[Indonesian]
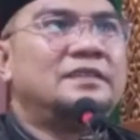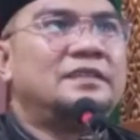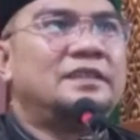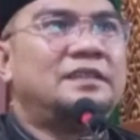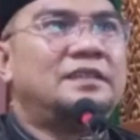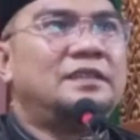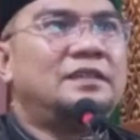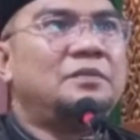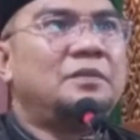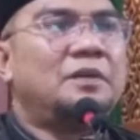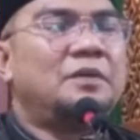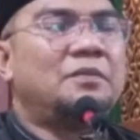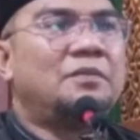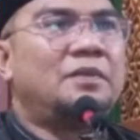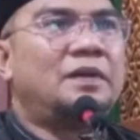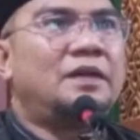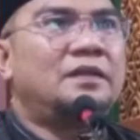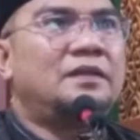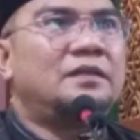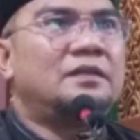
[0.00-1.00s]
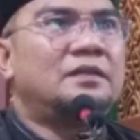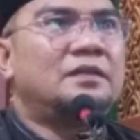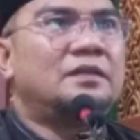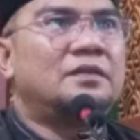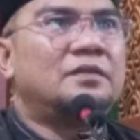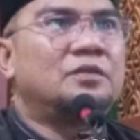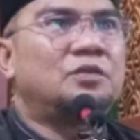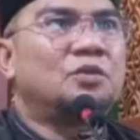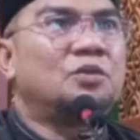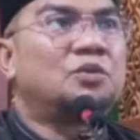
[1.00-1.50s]
Jadi memang
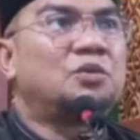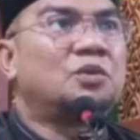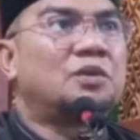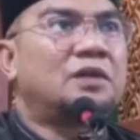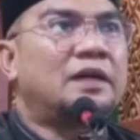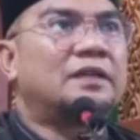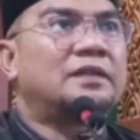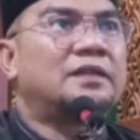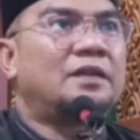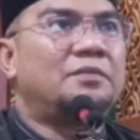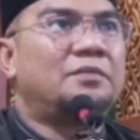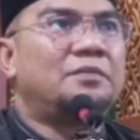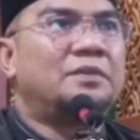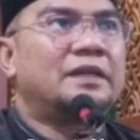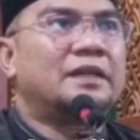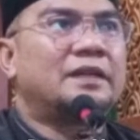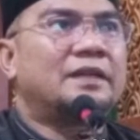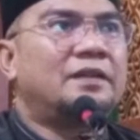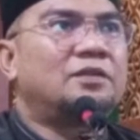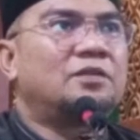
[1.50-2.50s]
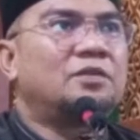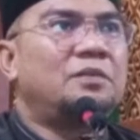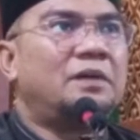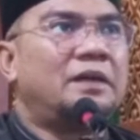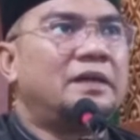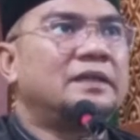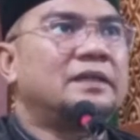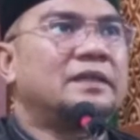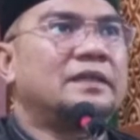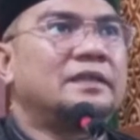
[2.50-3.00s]
tutur kata mereka tuh
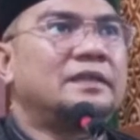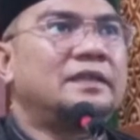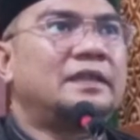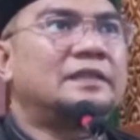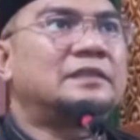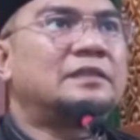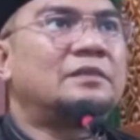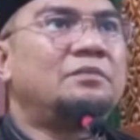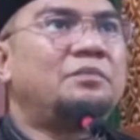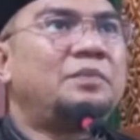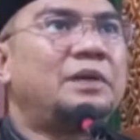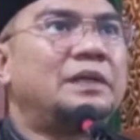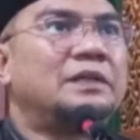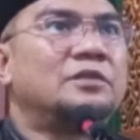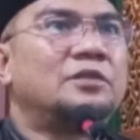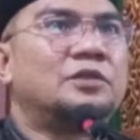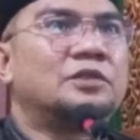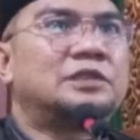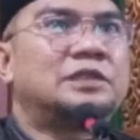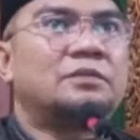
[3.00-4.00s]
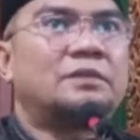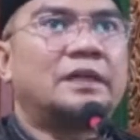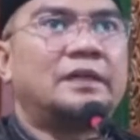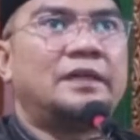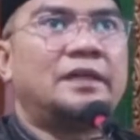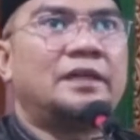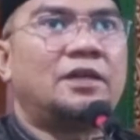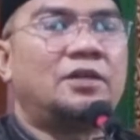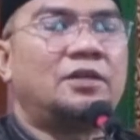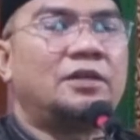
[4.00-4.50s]
baik, tidak sempat gosip.
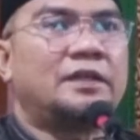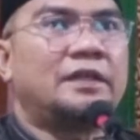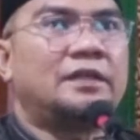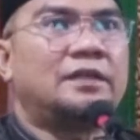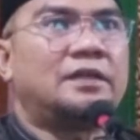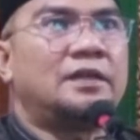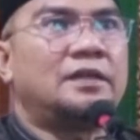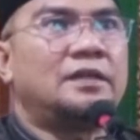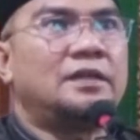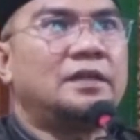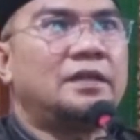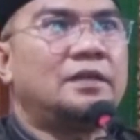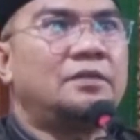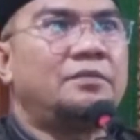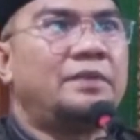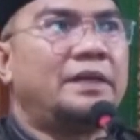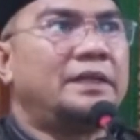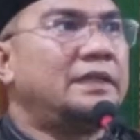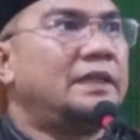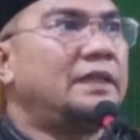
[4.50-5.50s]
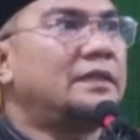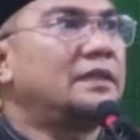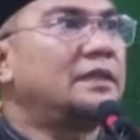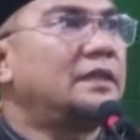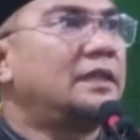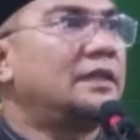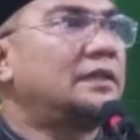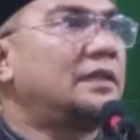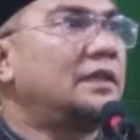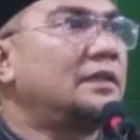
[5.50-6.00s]
Karena kalau kita ini kan banyak
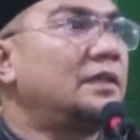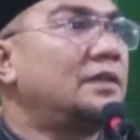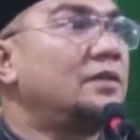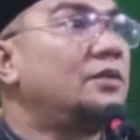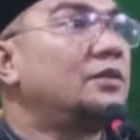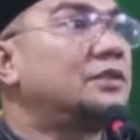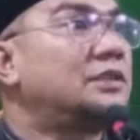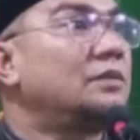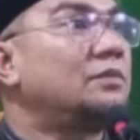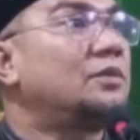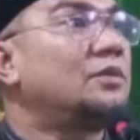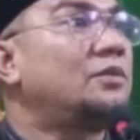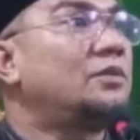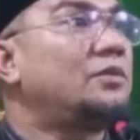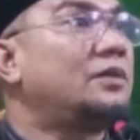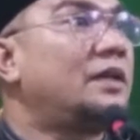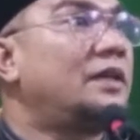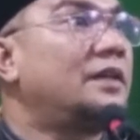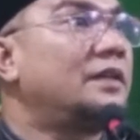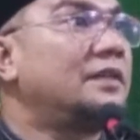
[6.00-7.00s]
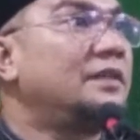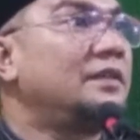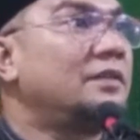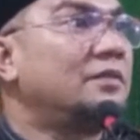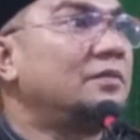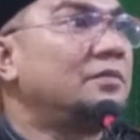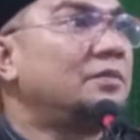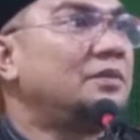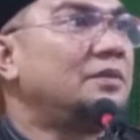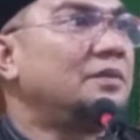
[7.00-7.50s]
kegiatan kan gosip tuh kurang ya
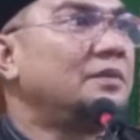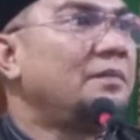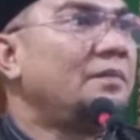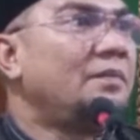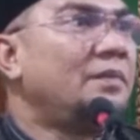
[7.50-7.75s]
dia Bu.